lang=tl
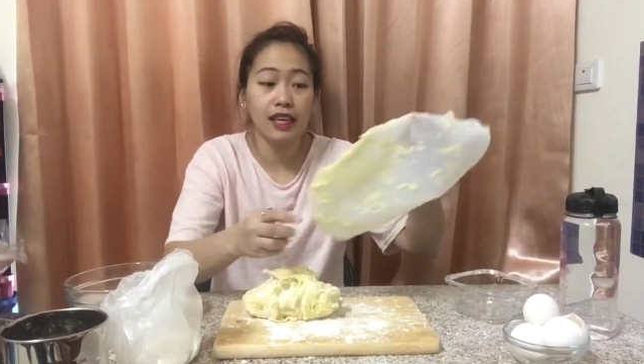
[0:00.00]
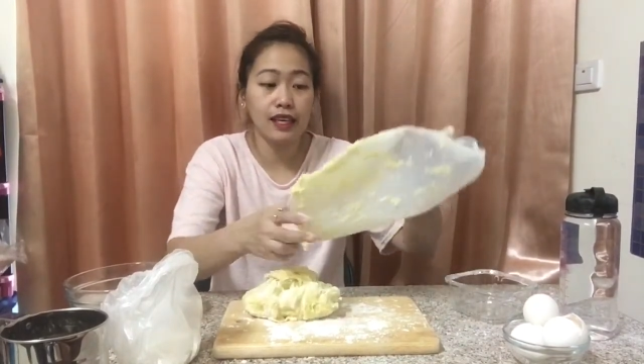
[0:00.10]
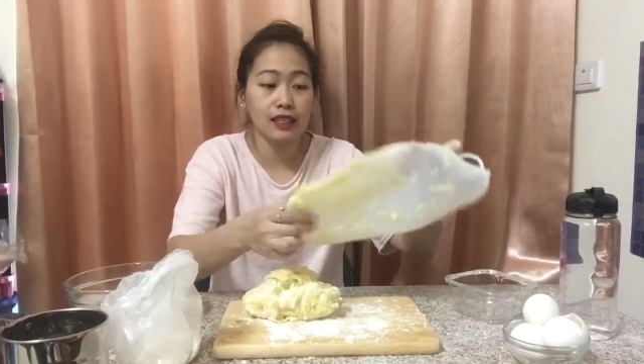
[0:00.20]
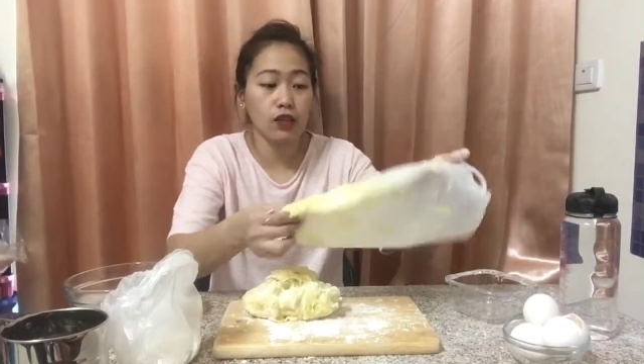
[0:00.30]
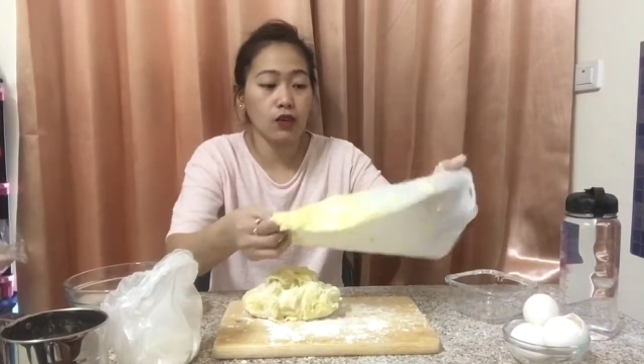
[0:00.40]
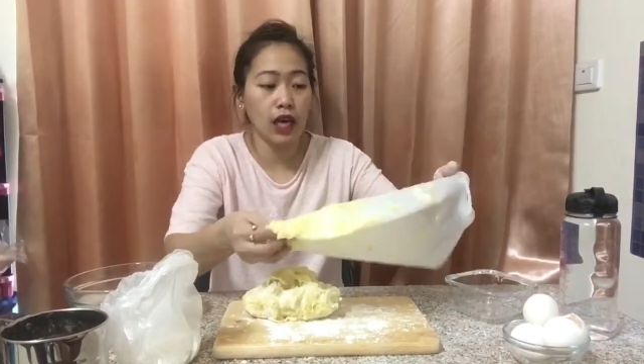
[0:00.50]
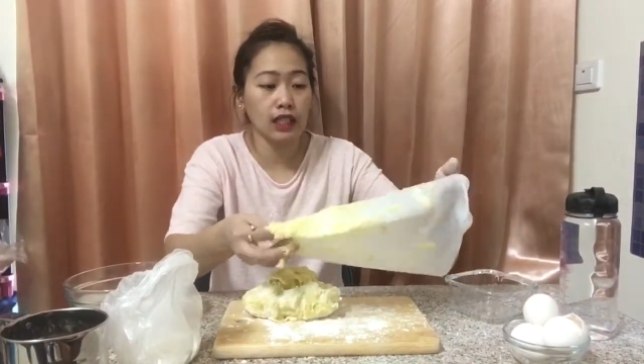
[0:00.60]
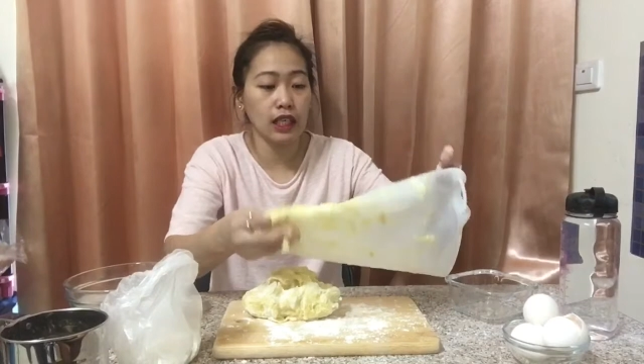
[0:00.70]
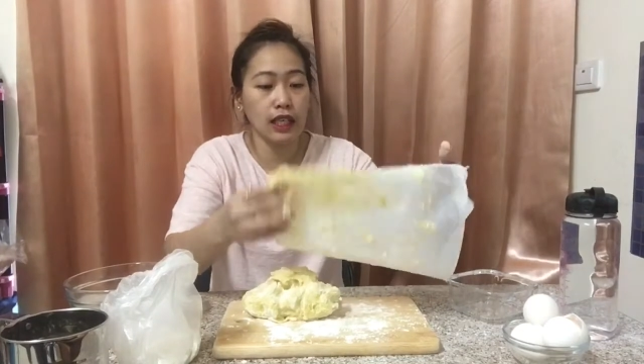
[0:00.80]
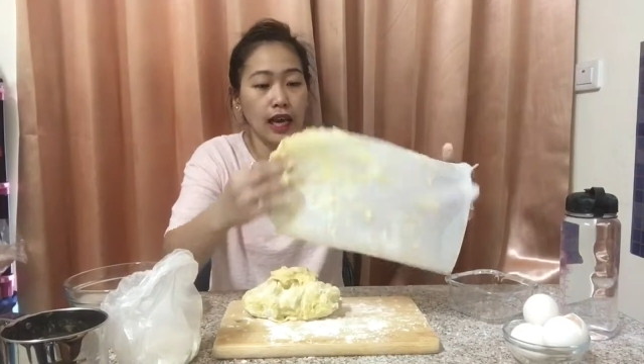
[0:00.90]
lang siyang
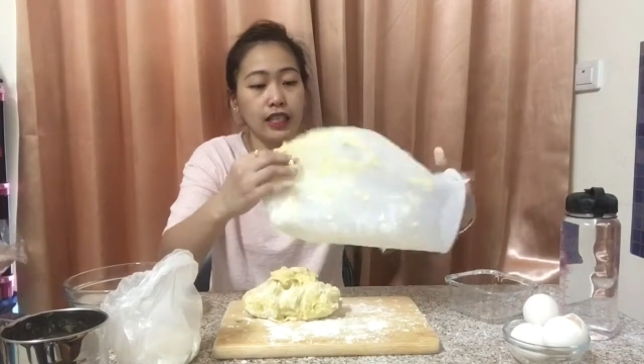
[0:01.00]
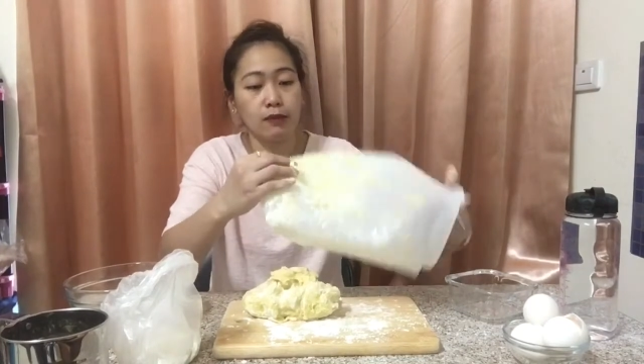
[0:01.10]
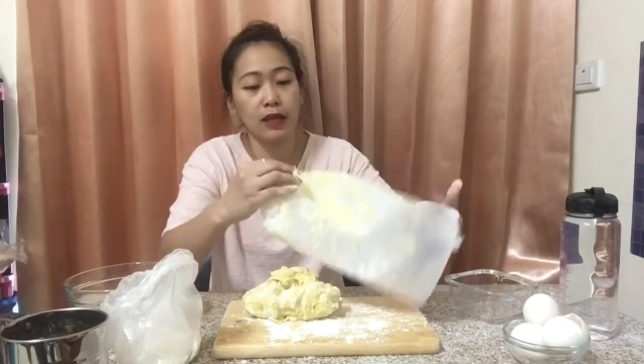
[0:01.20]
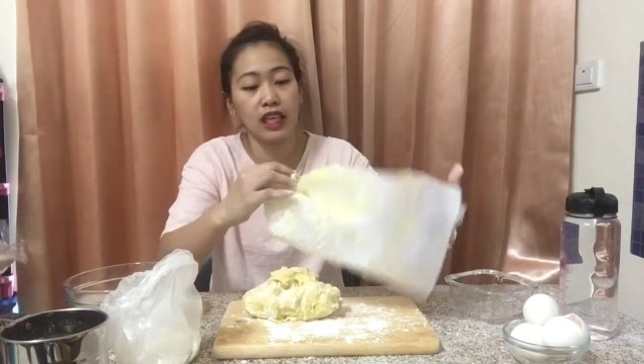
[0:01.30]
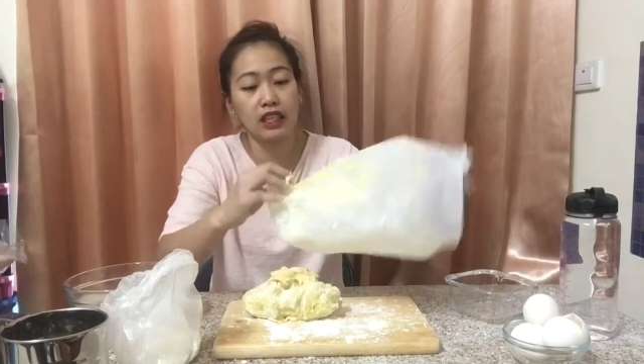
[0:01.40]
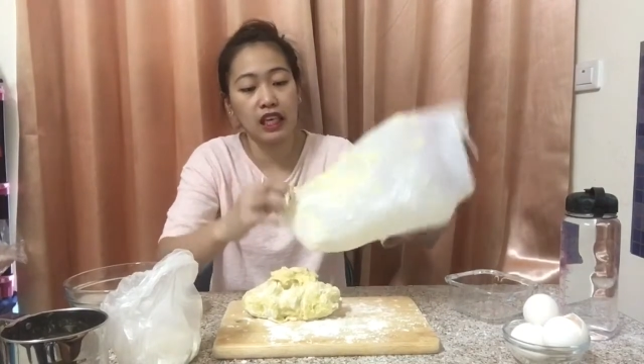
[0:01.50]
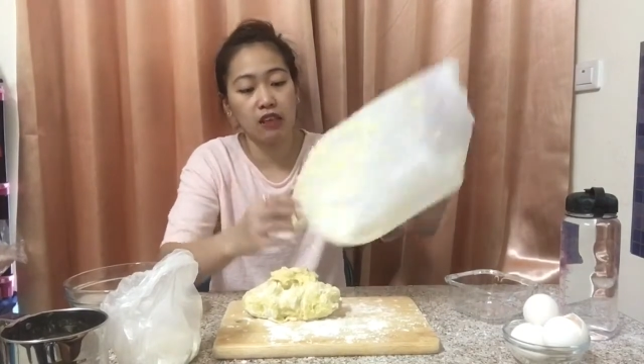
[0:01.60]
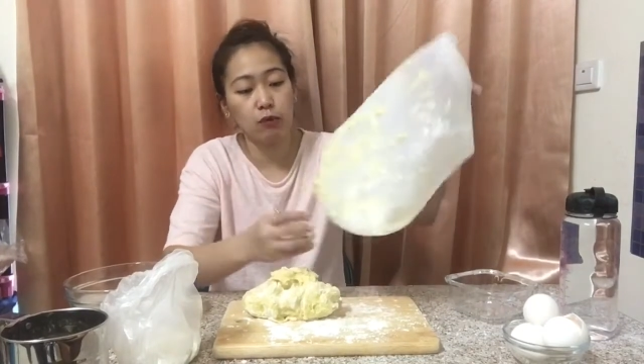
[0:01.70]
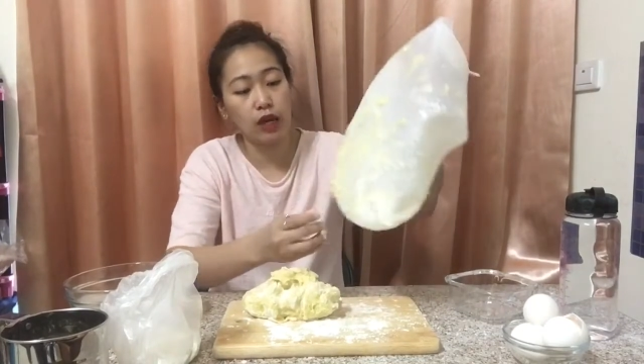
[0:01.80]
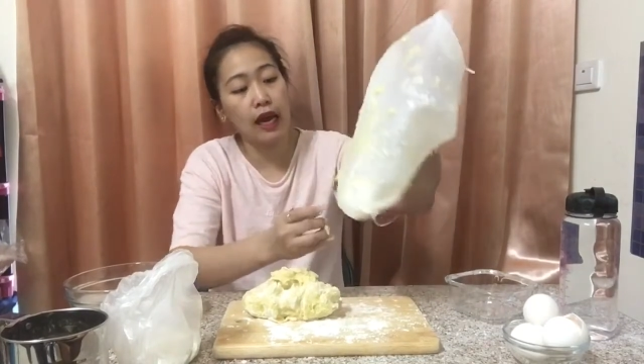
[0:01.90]
hugasan, guys.
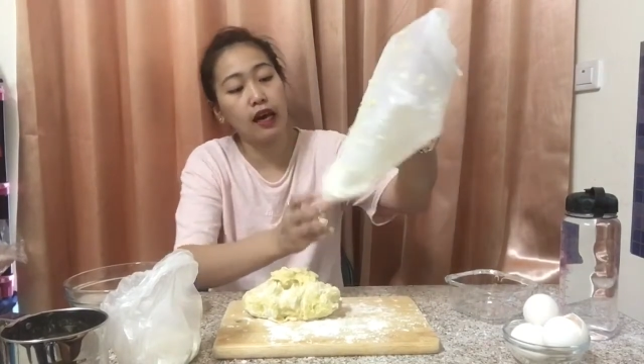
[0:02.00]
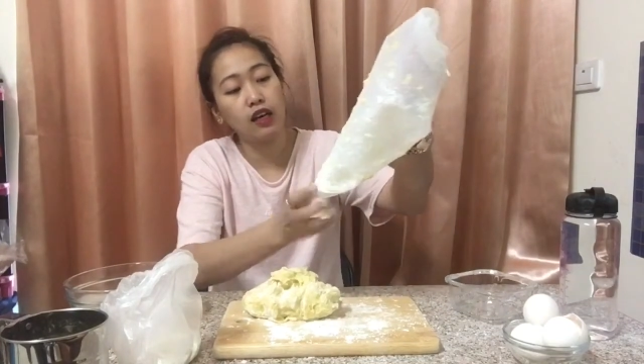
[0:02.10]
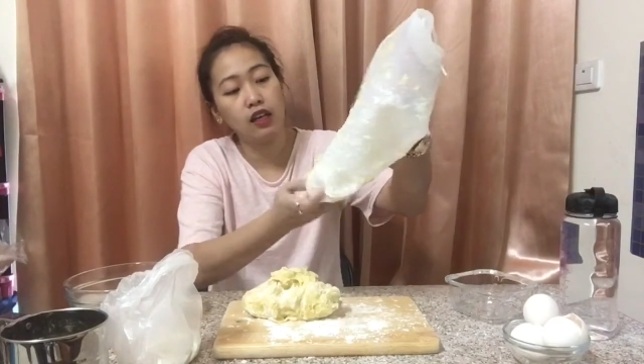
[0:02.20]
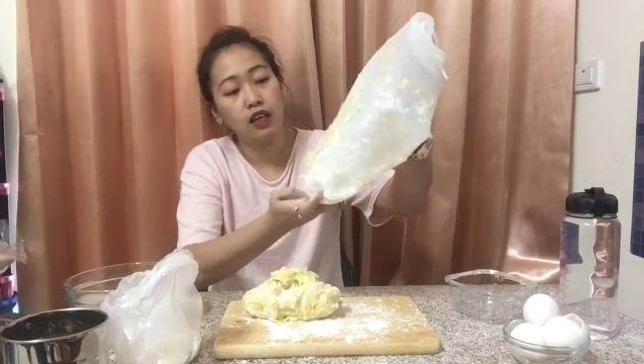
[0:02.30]
Baliktarin mo lang.